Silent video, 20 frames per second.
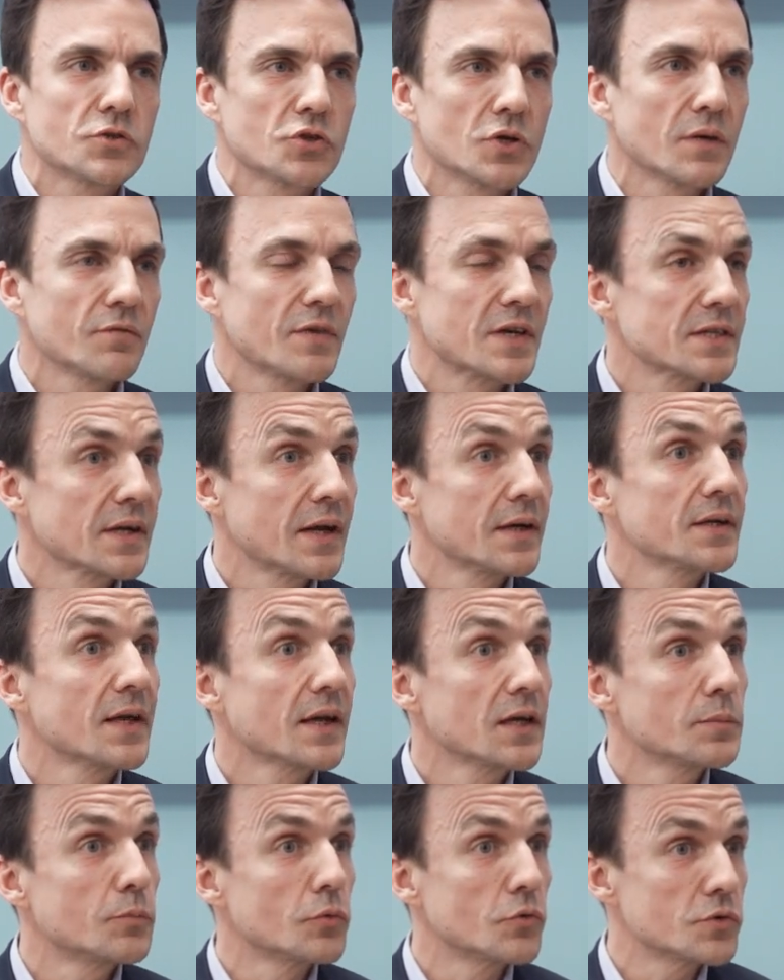zu schauen, was kann ich
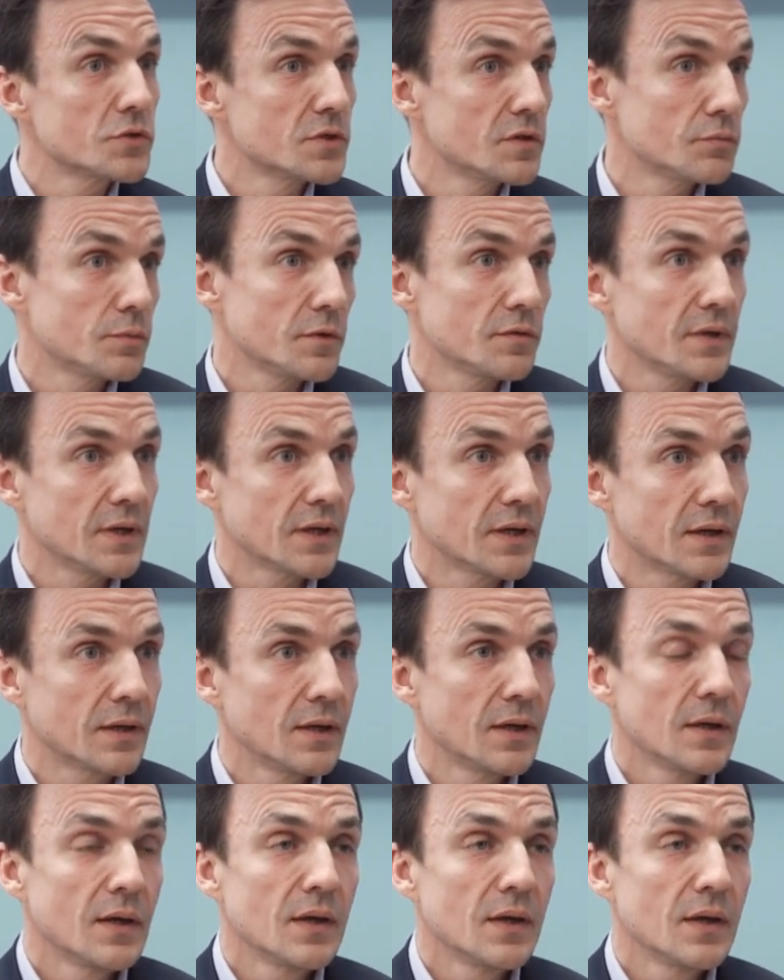eigentlich positiv bewegen.